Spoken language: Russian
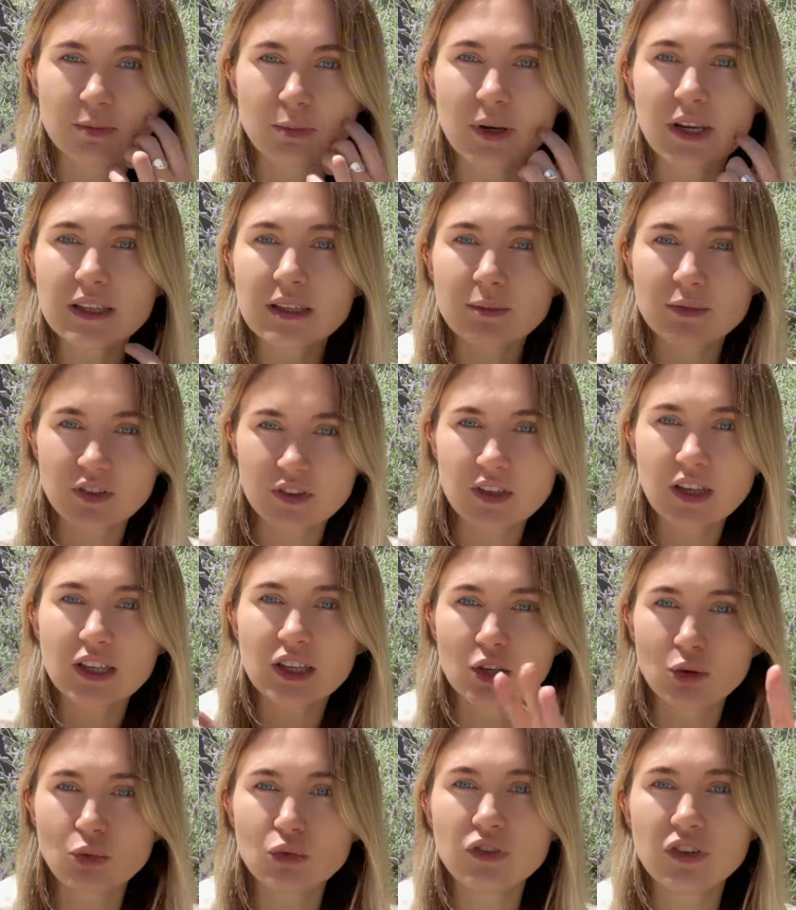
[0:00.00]
При этом
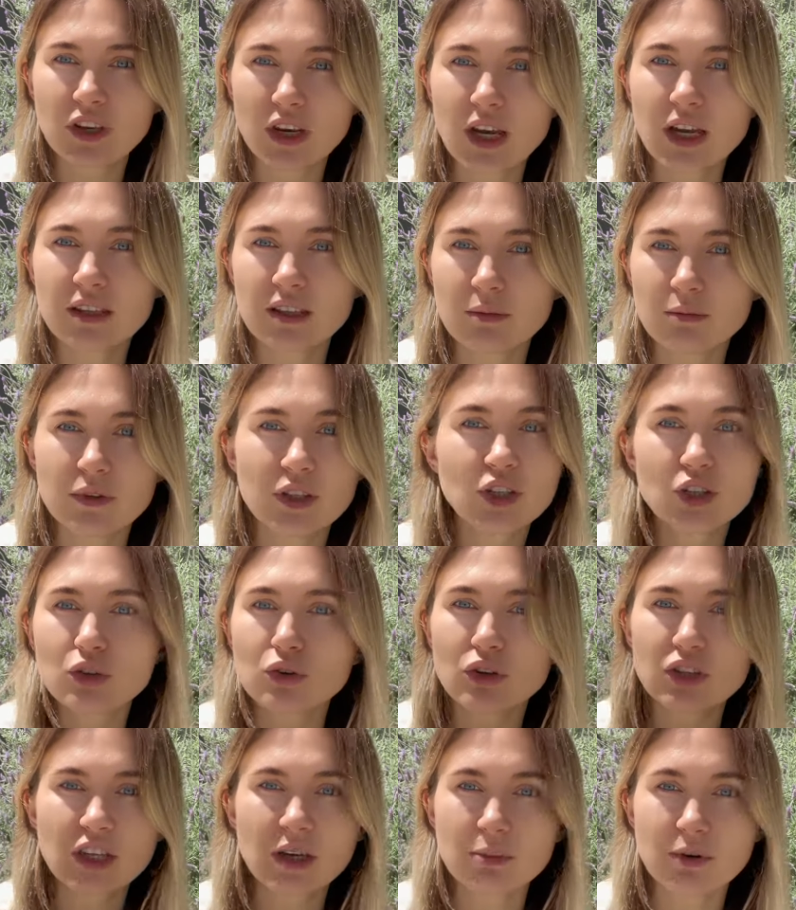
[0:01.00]
сидят люди рядом,
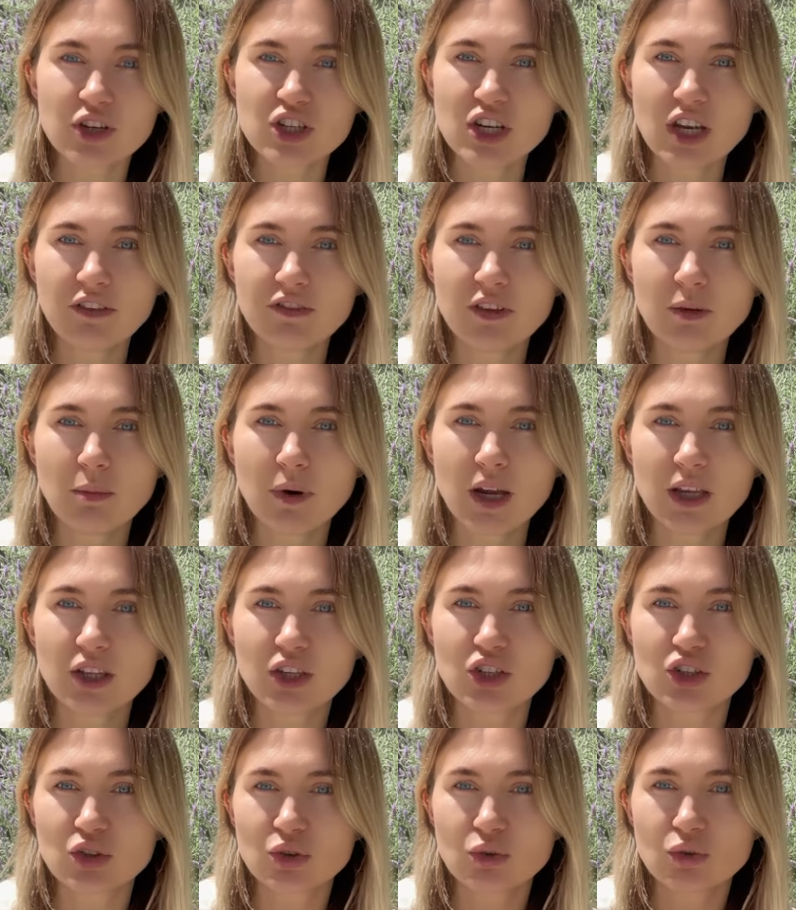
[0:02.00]
никто не обращает
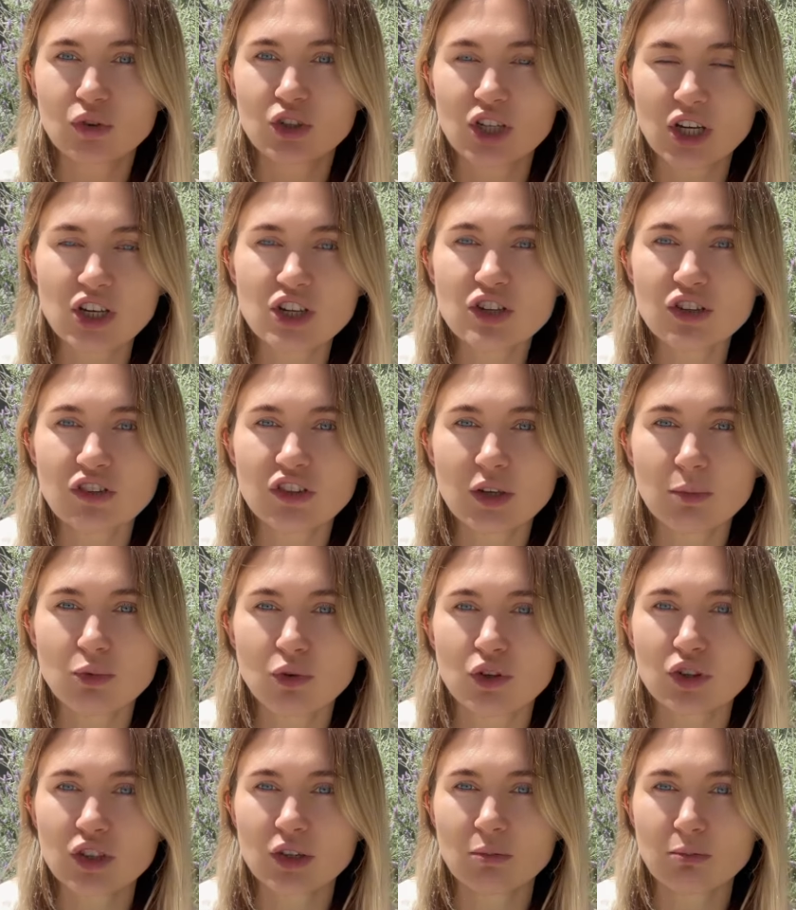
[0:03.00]
внимания, что к женщине с
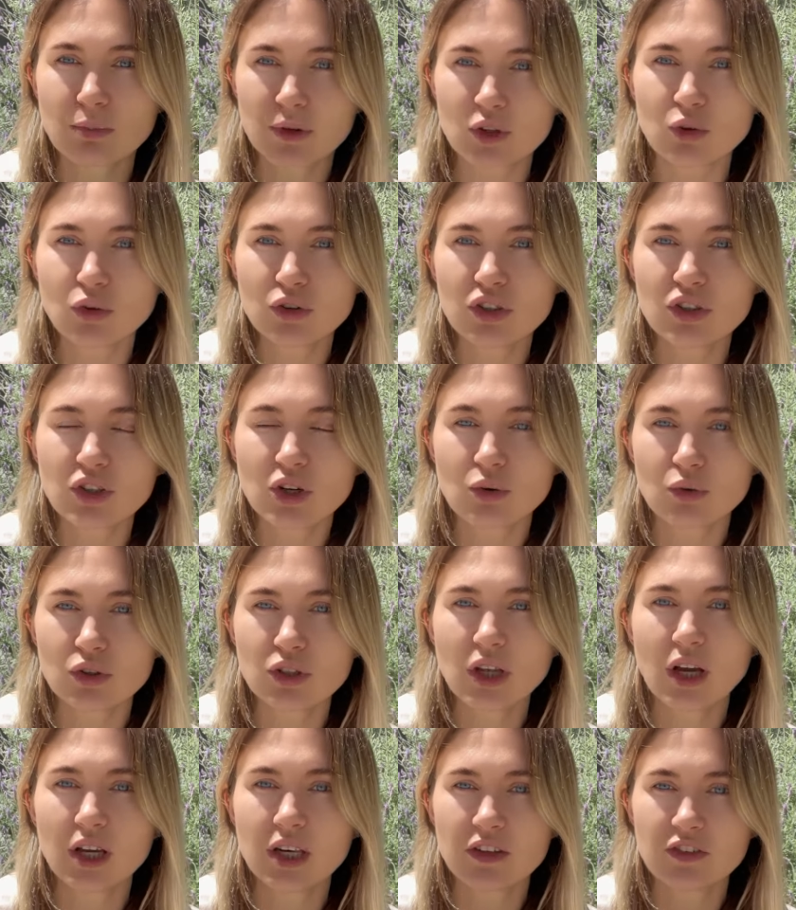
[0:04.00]
ребенком подходит
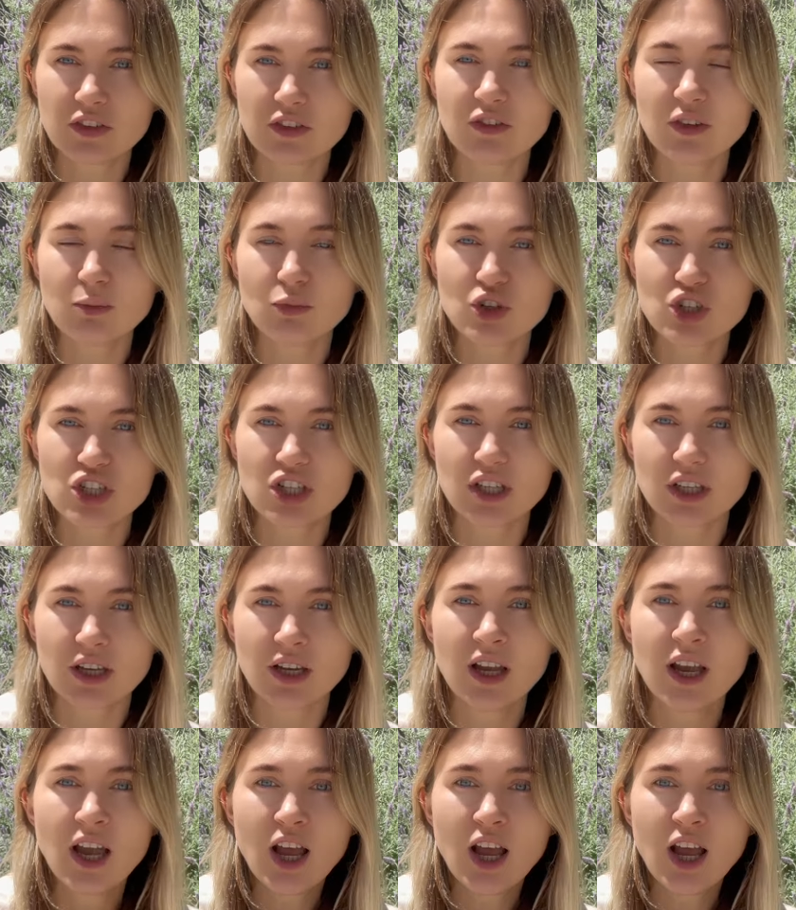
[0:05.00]
какой-то агрессивный мужчина.